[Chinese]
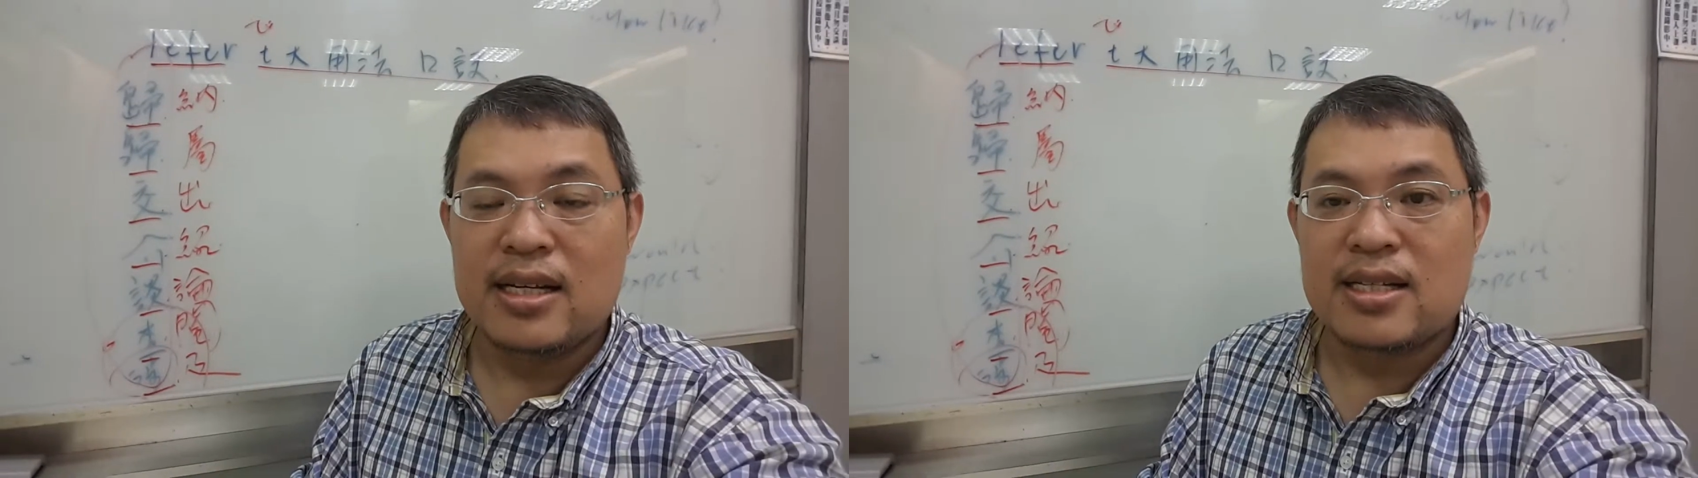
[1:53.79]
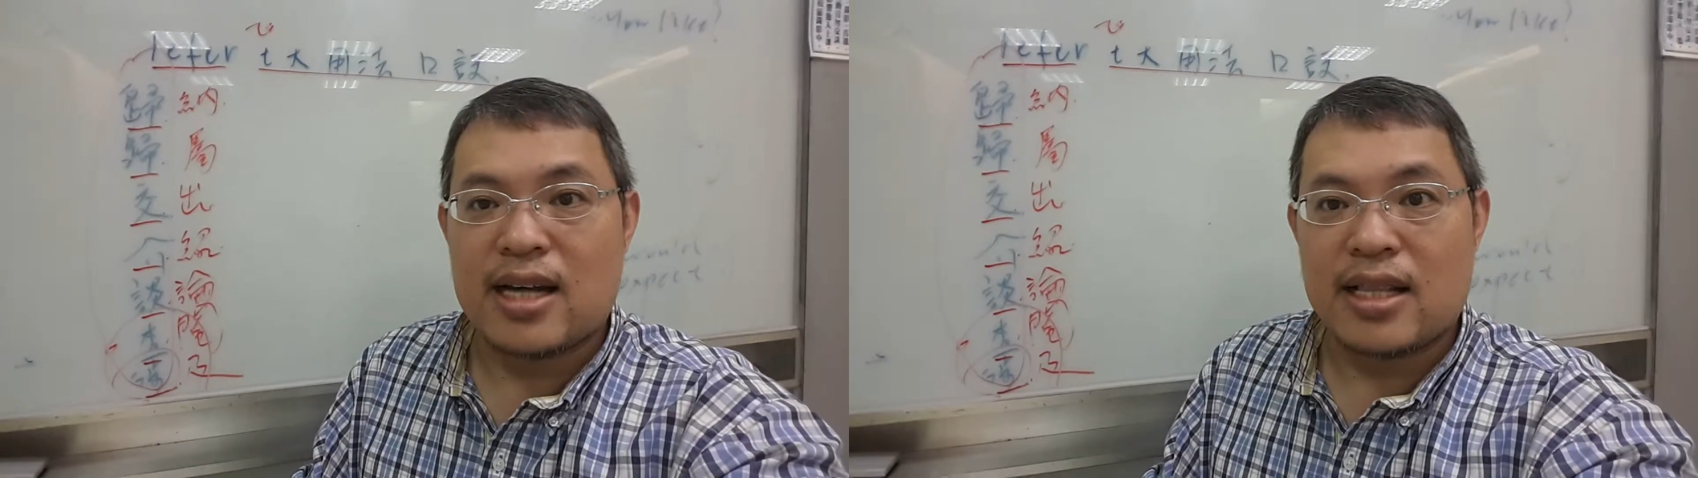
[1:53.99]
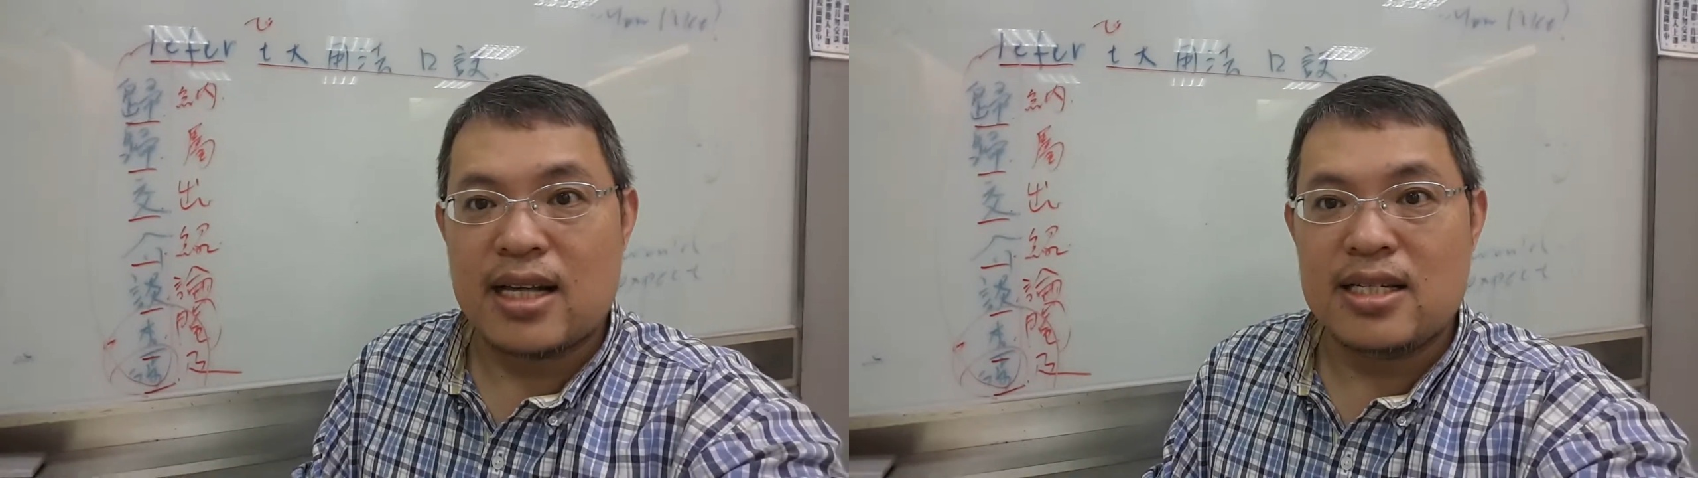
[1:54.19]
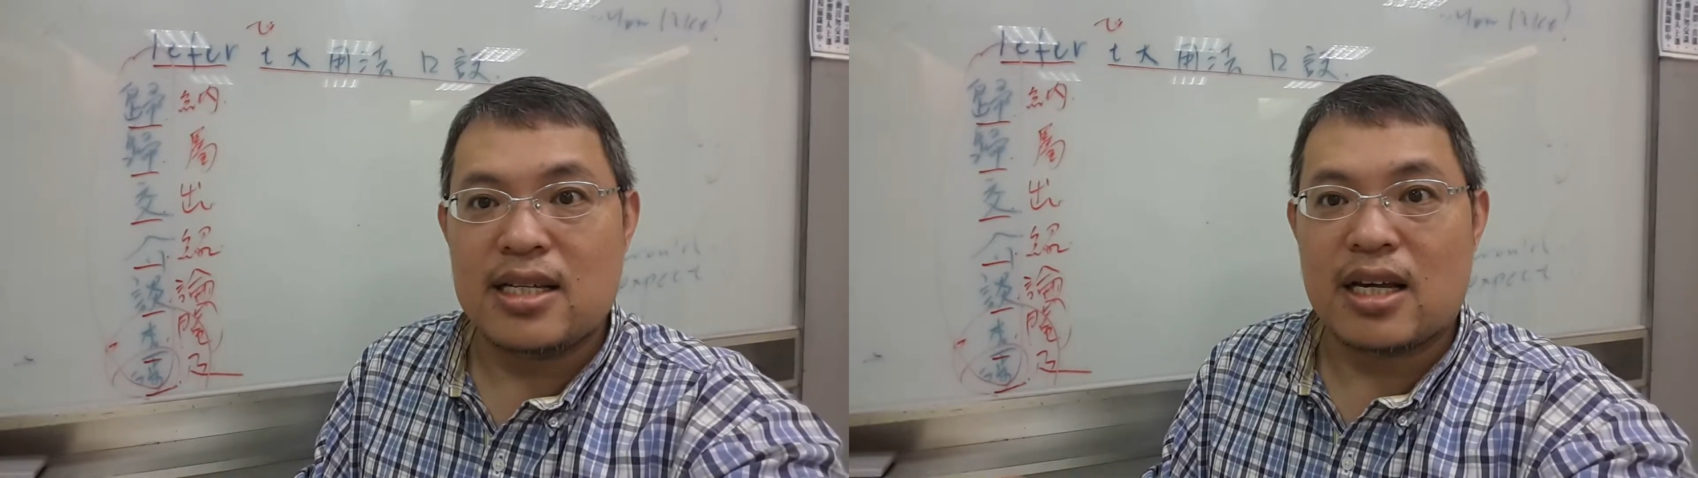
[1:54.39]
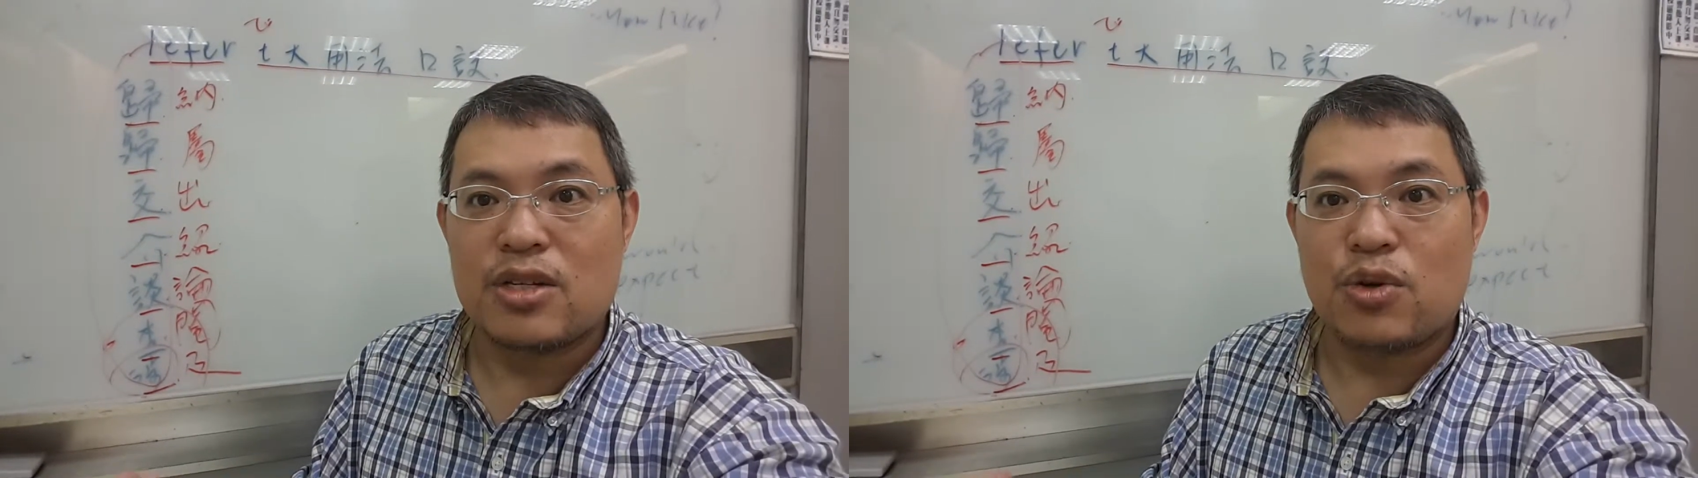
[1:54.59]
查单词，
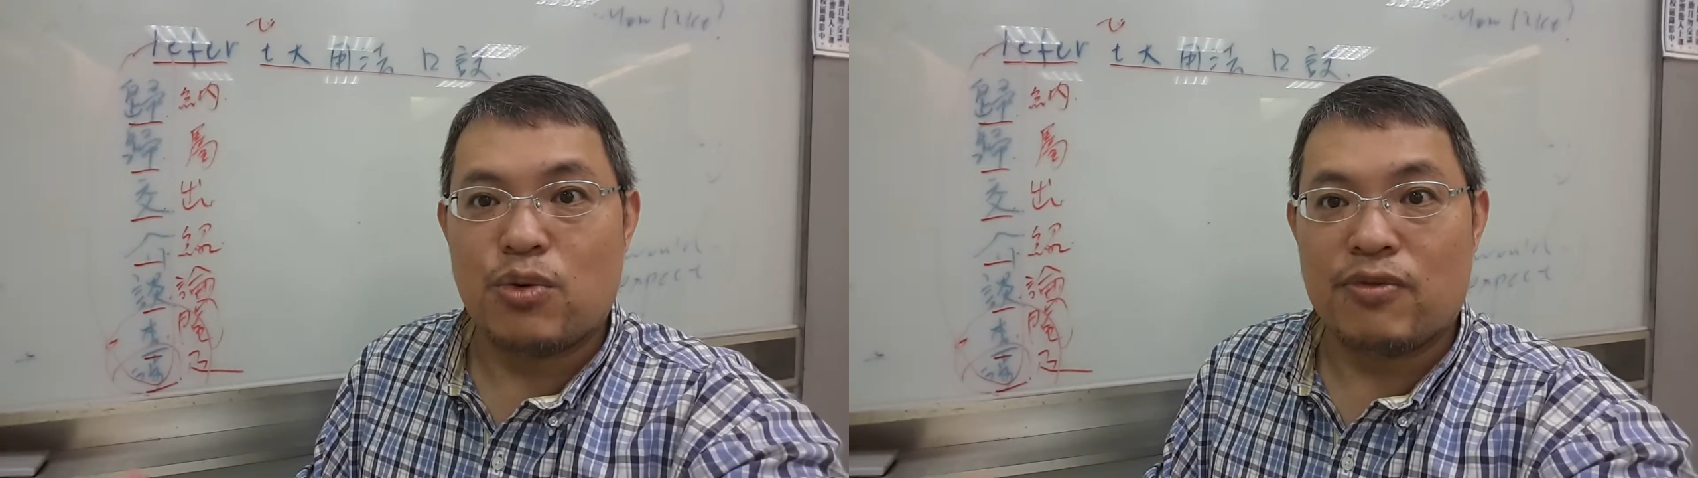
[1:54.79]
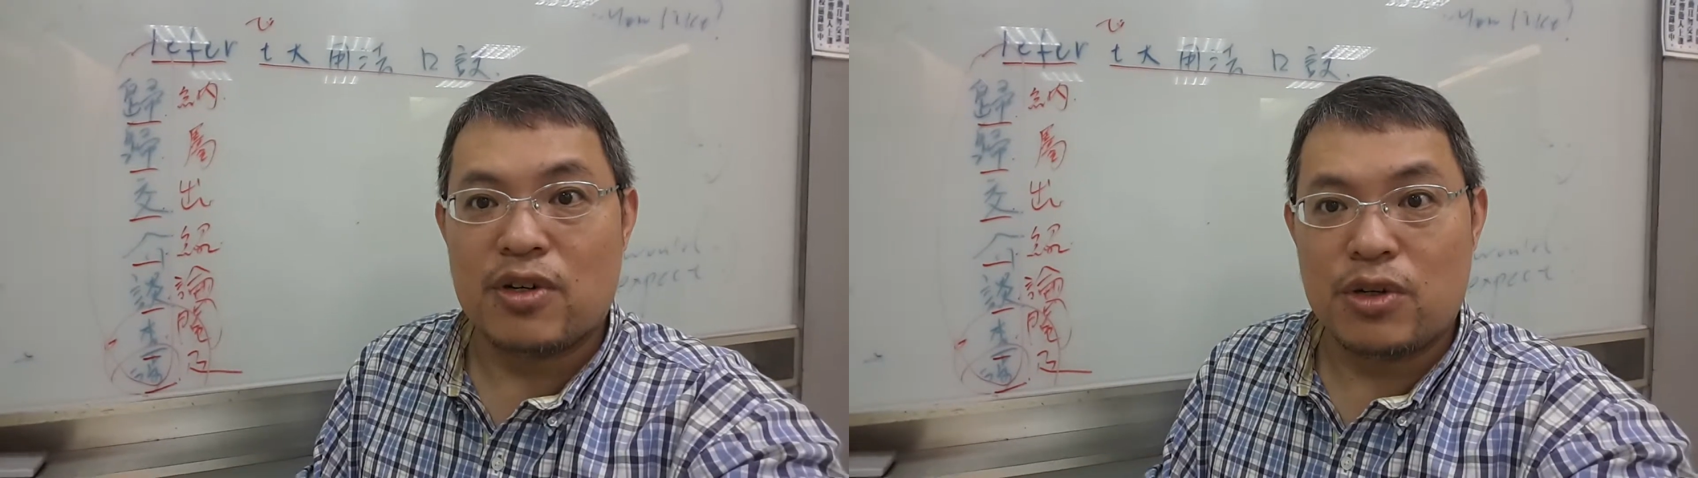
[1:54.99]
也可以说 refer